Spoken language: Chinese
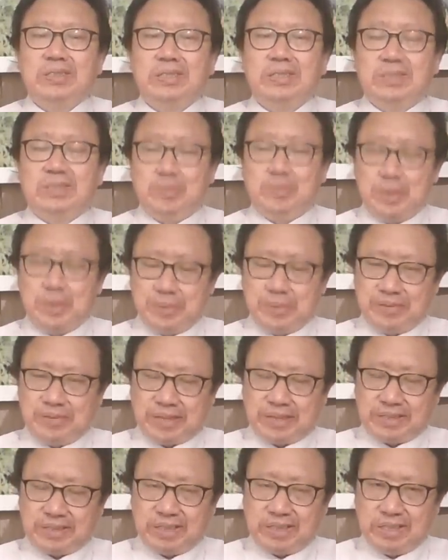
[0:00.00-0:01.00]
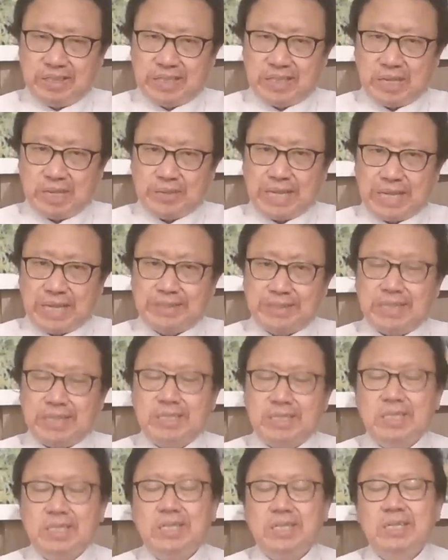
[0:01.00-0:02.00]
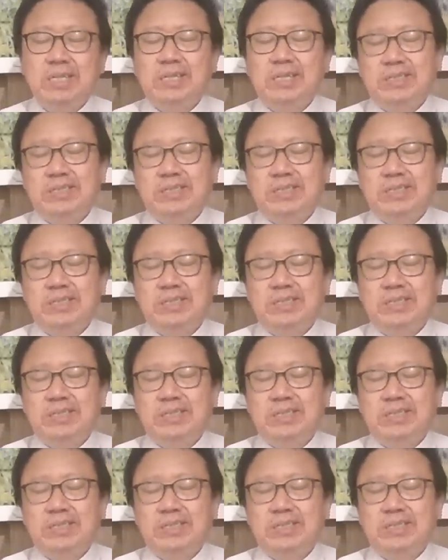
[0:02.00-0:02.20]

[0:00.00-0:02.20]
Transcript: 什么也没发生，他就胆战心惊，